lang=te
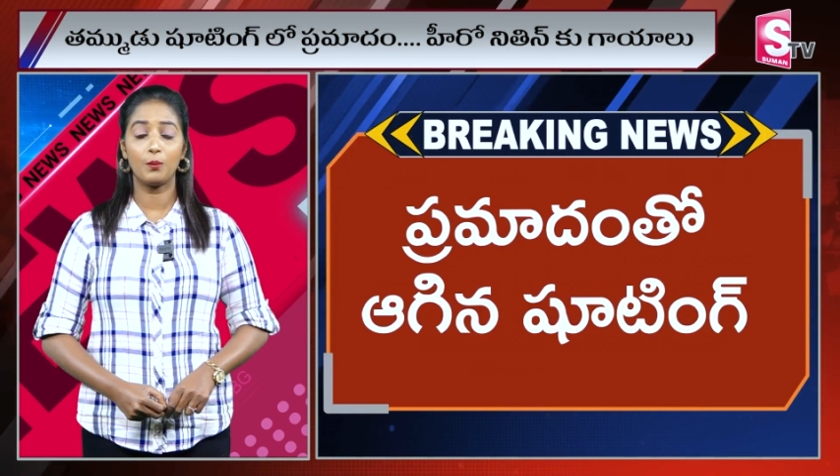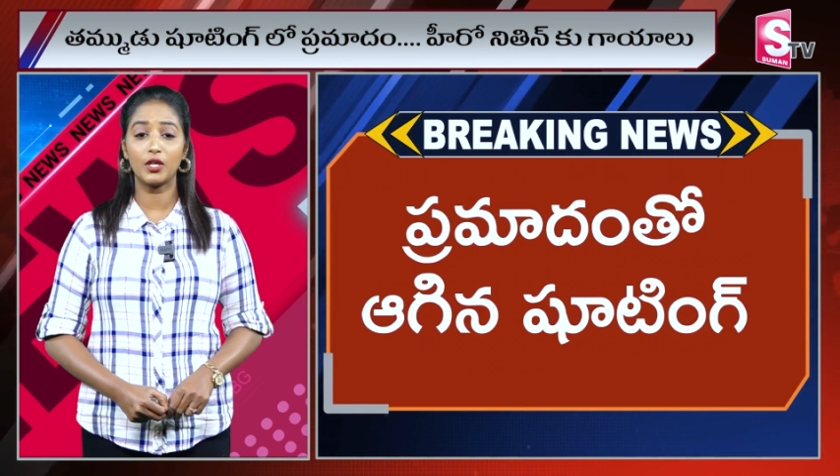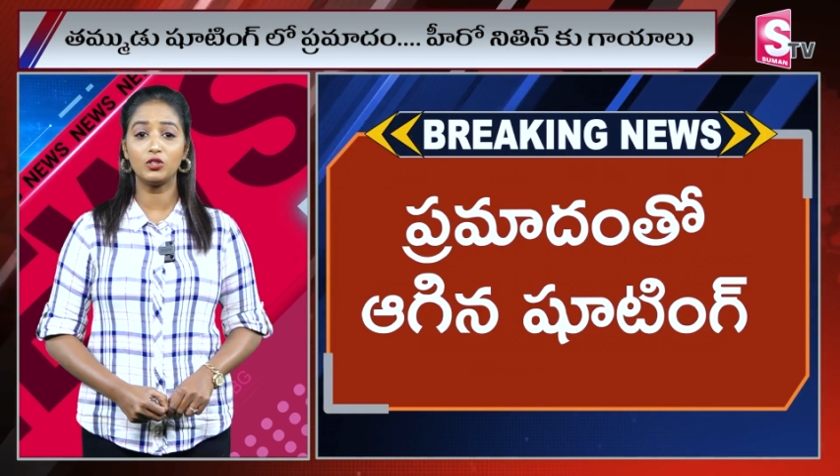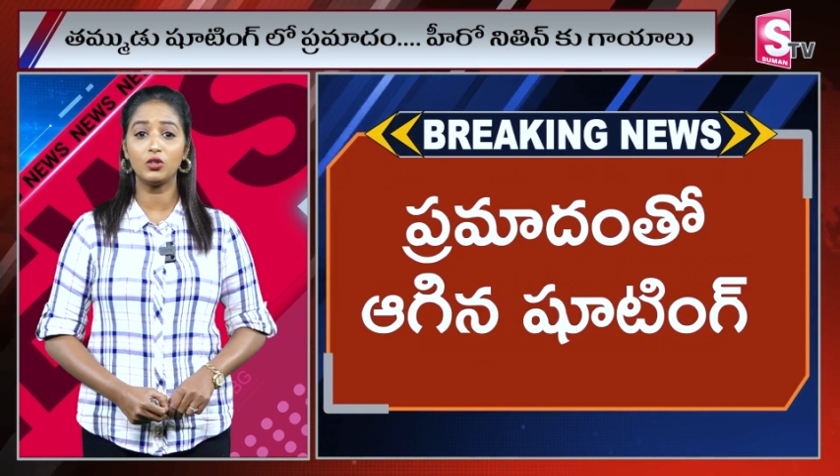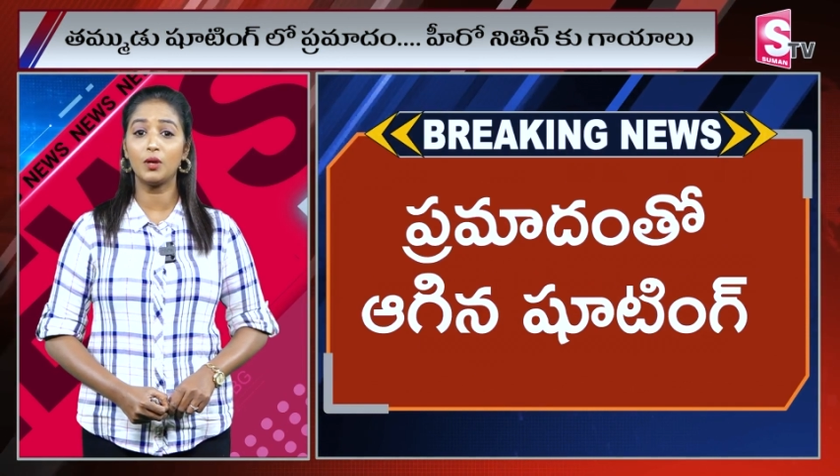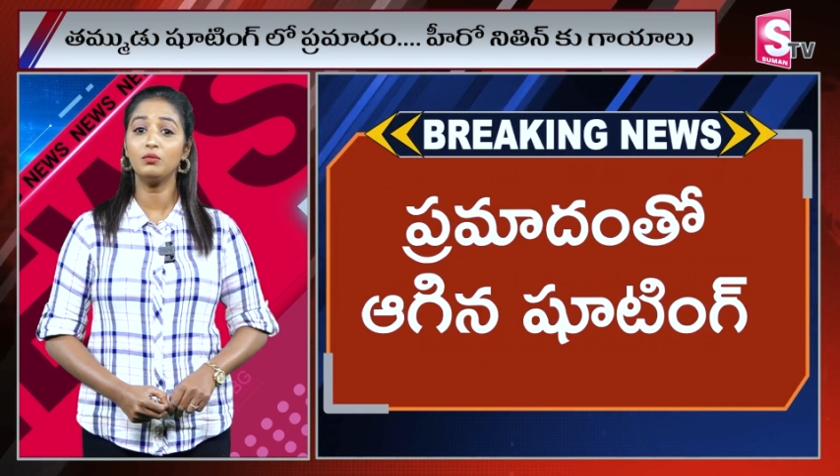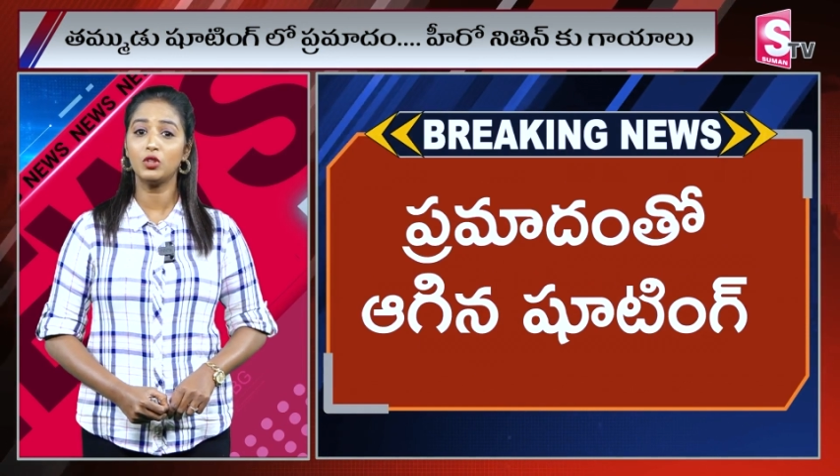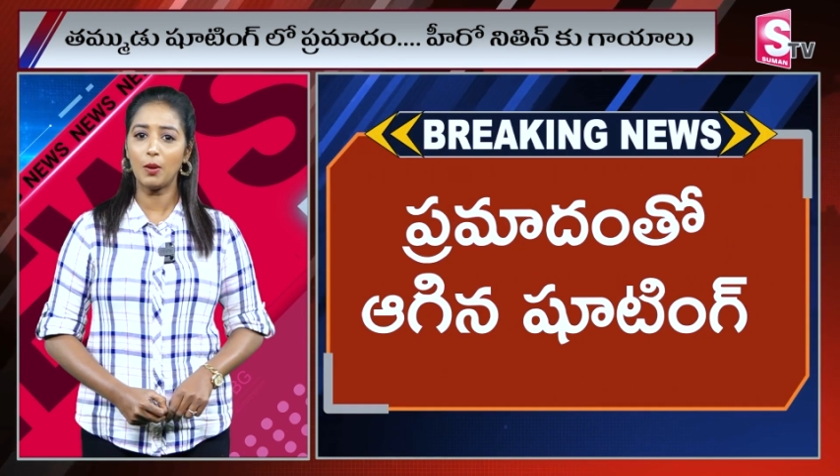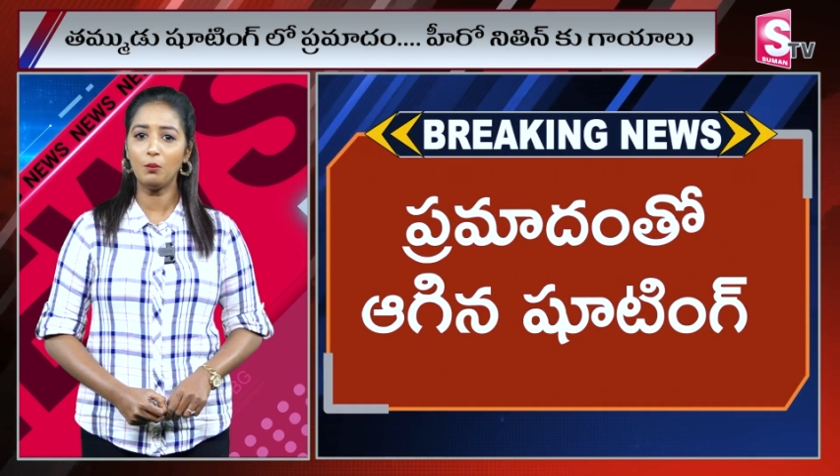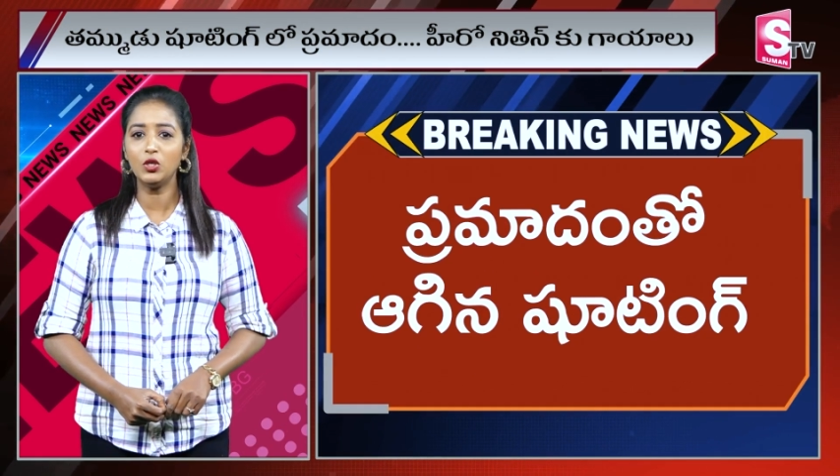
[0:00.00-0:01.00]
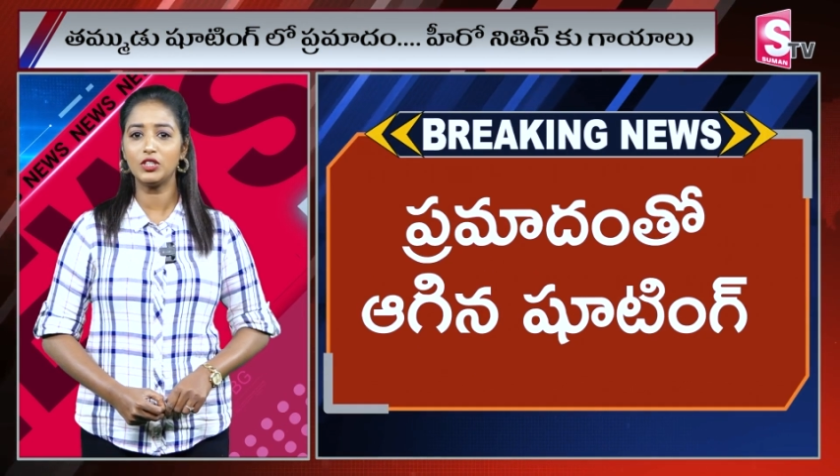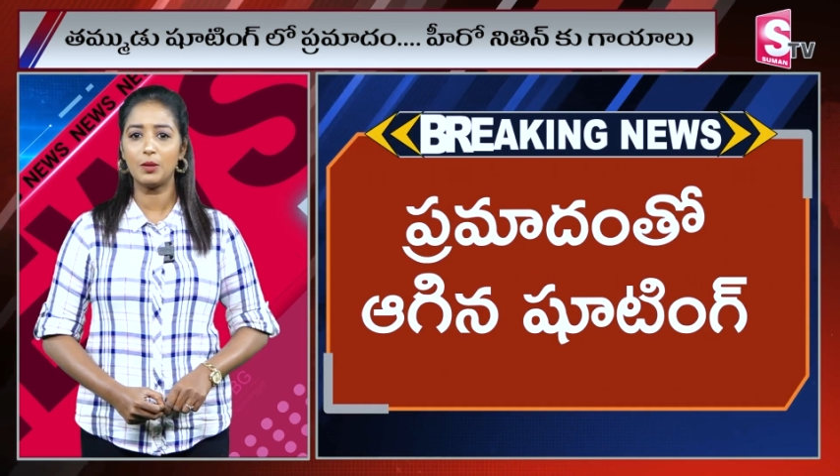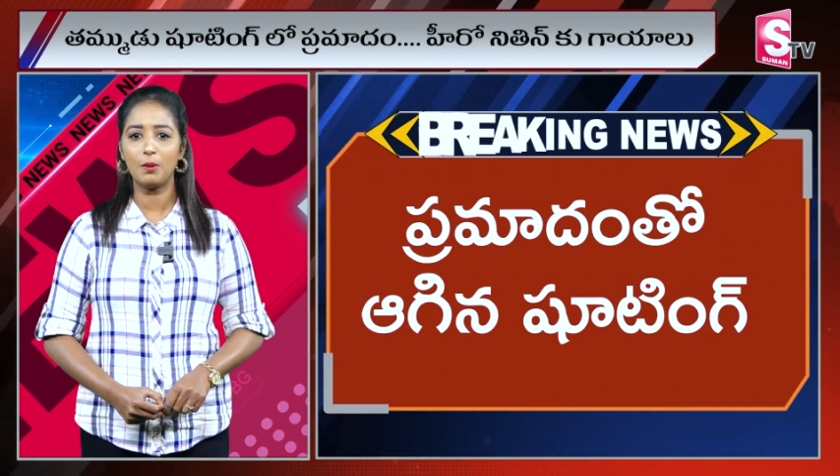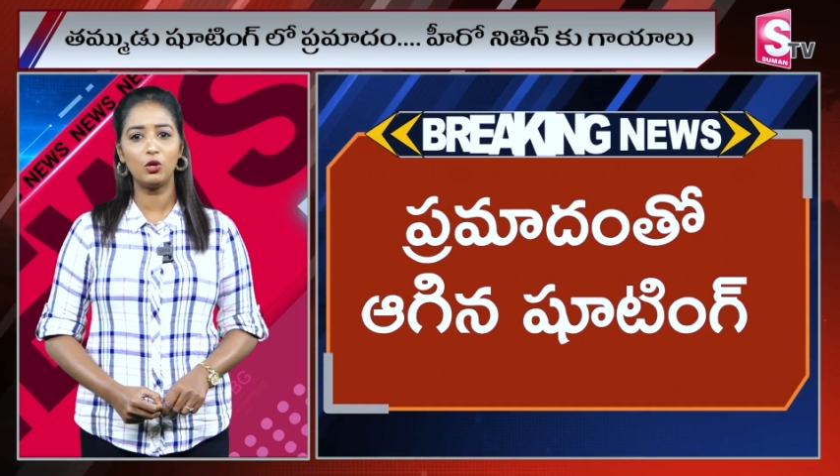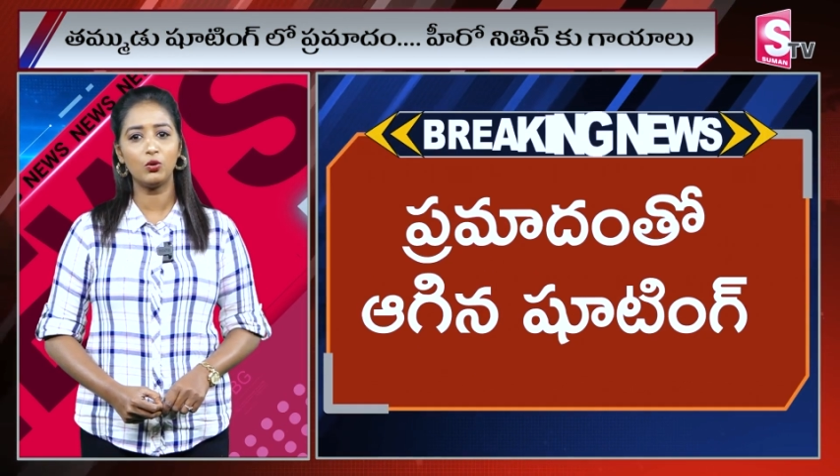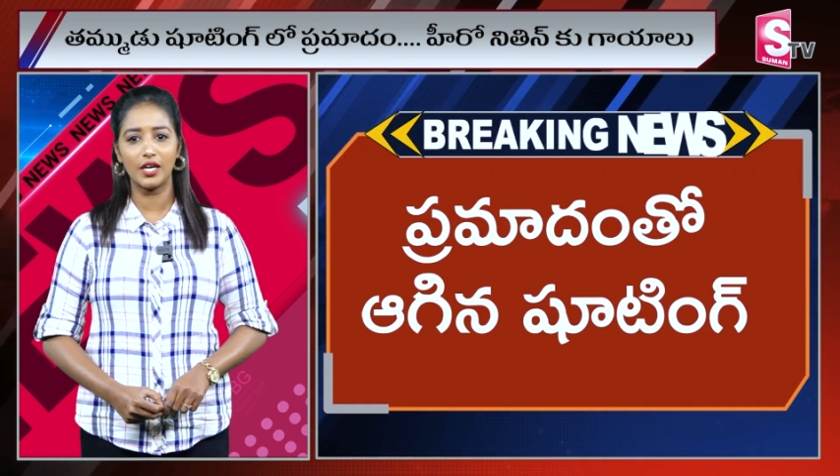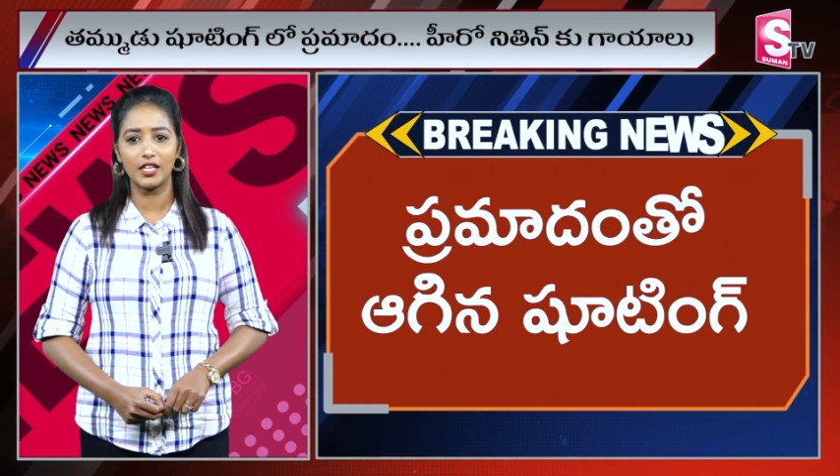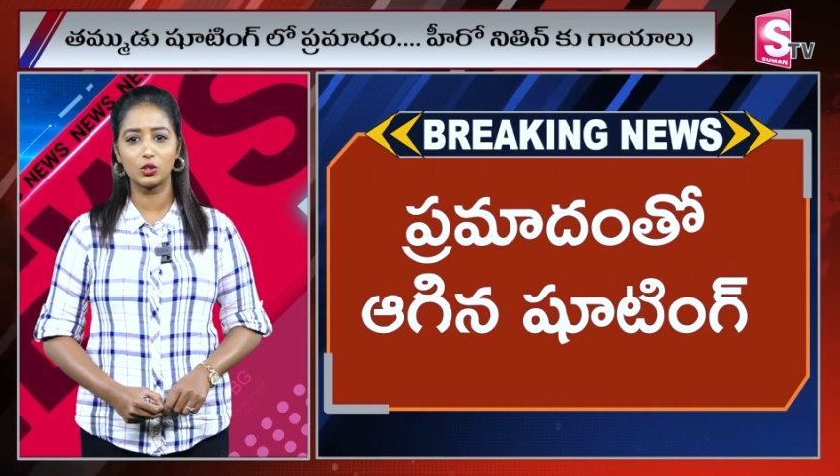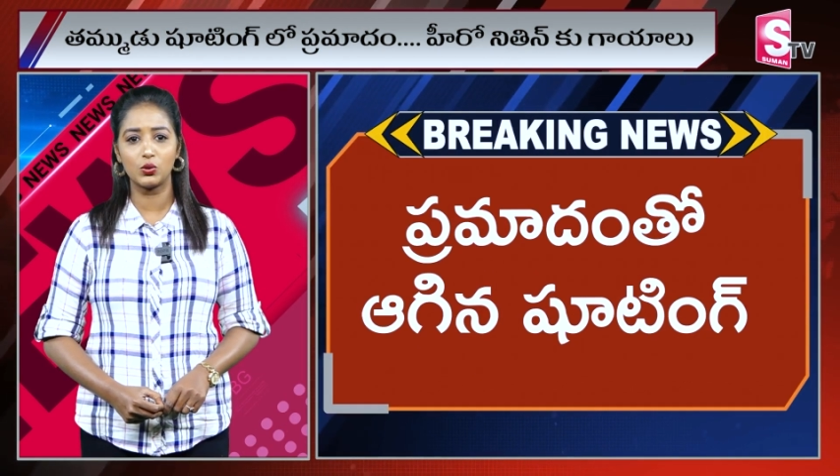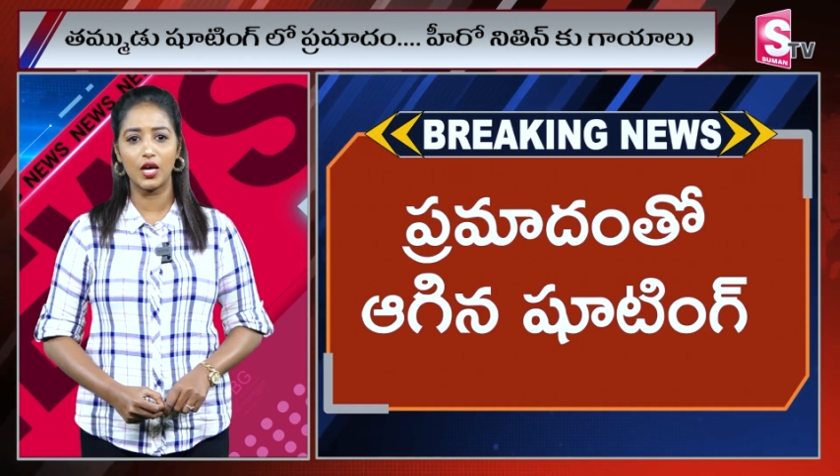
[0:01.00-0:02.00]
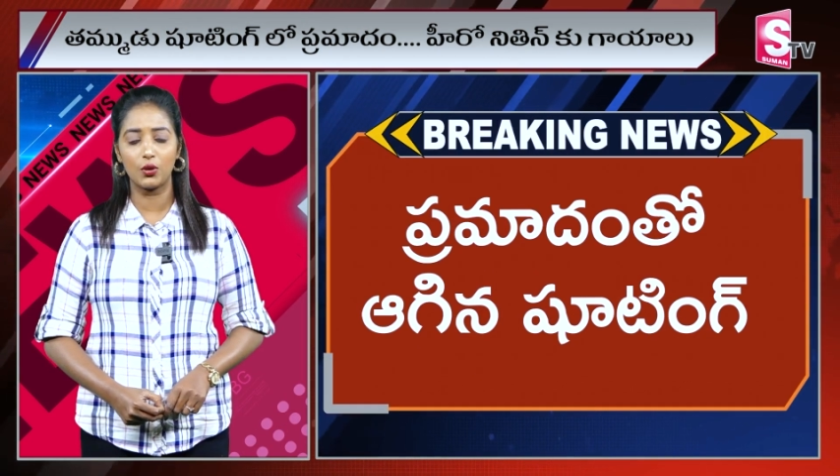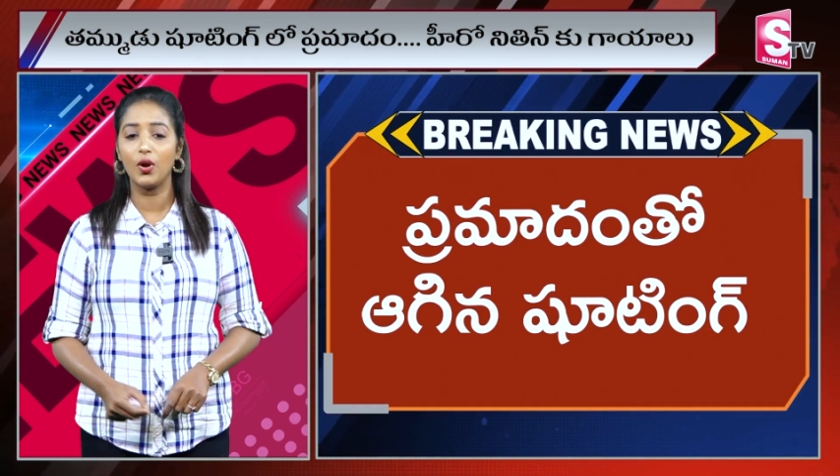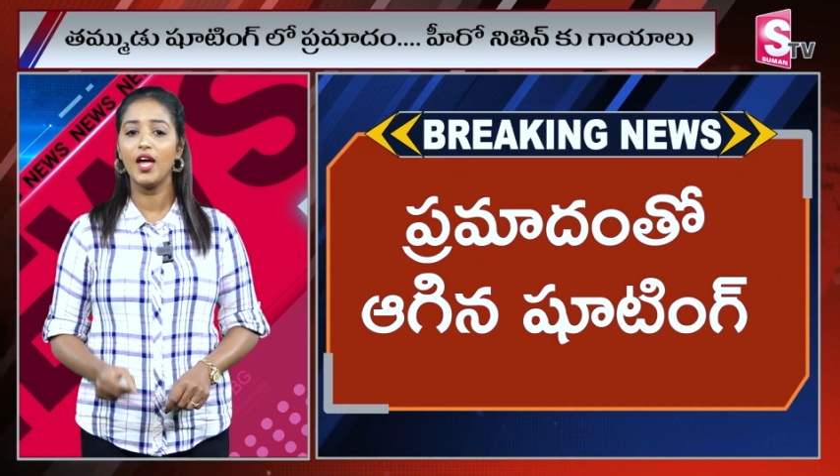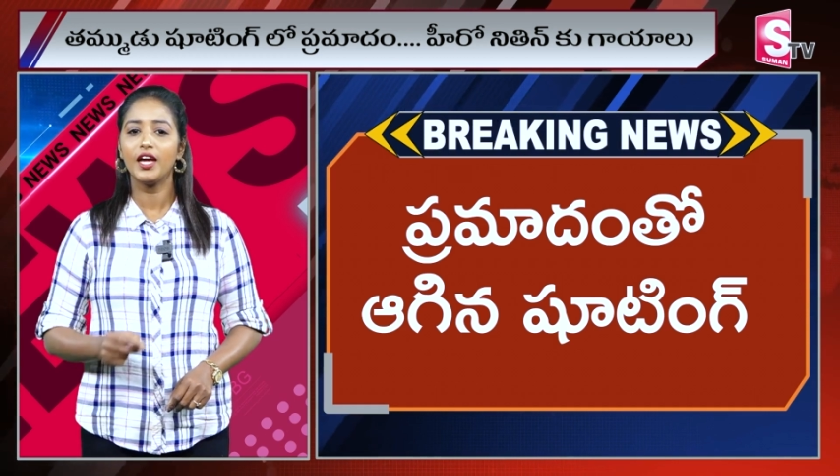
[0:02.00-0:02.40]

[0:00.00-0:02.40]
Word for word: ప్రస్తుతం తమ్ముడు సినిమాలో నటిస్తున్నారు